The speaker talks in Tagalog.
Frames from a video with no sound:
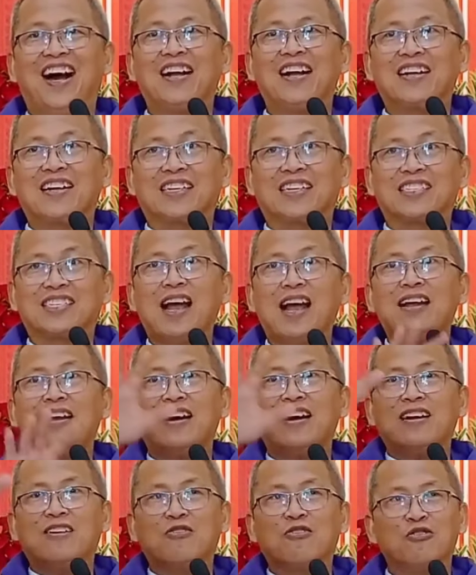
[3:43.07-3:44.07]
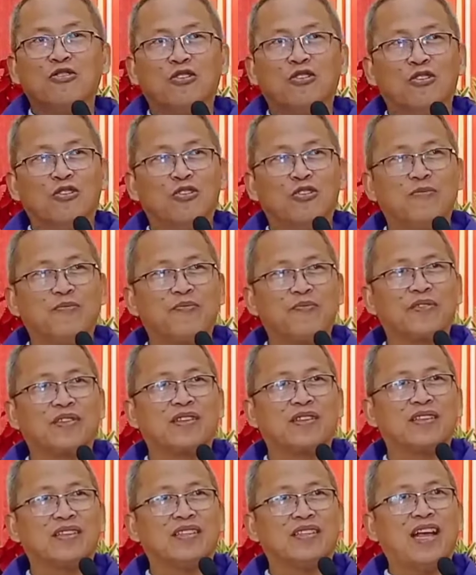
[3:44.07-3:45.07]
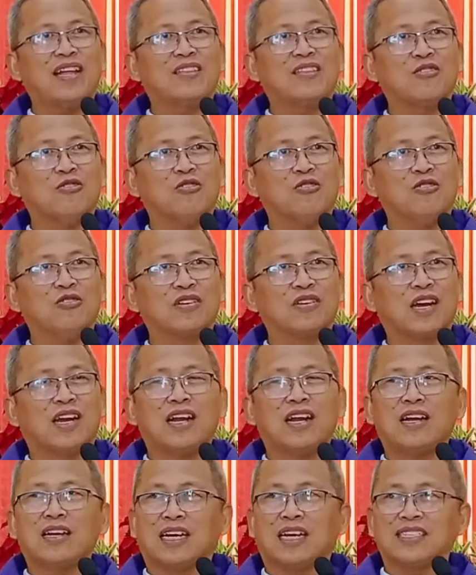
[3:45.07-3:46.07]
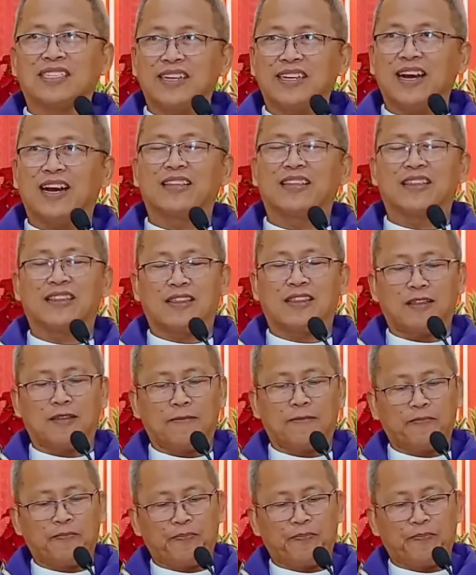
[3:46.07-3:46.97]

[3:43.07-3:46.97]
ang kasanag kuno nato kanang kasikat